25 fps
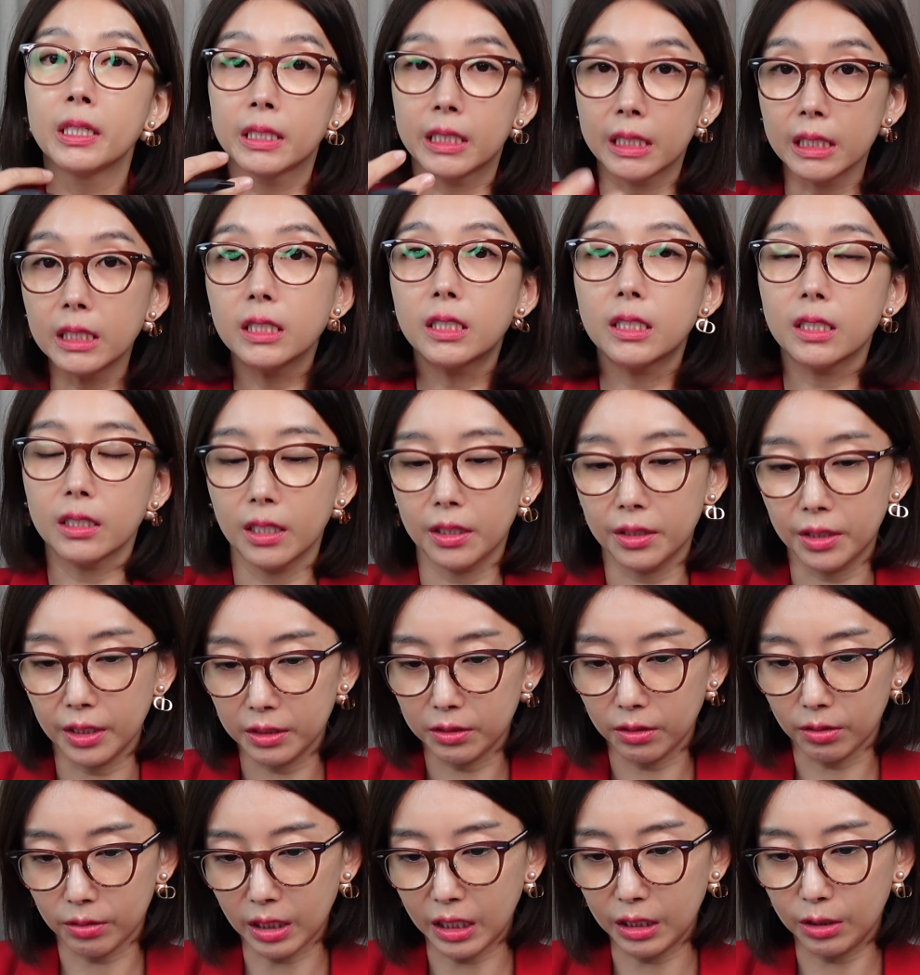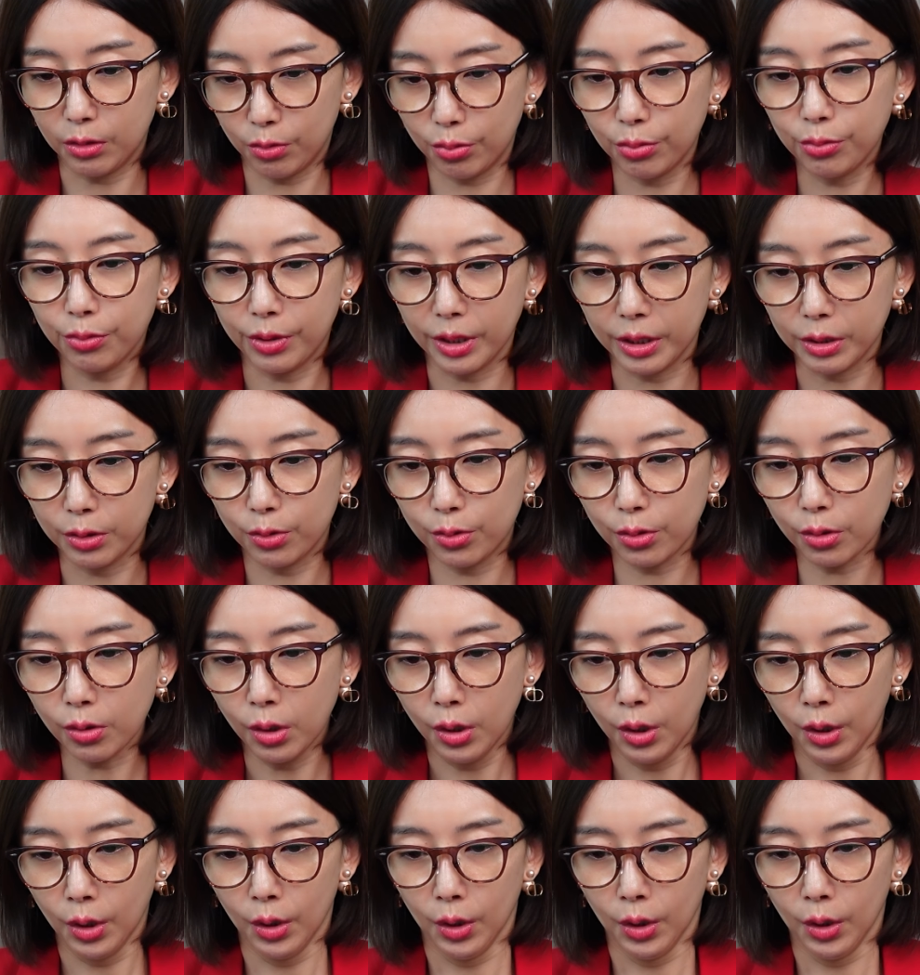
진실에 대해서 다투겠죠.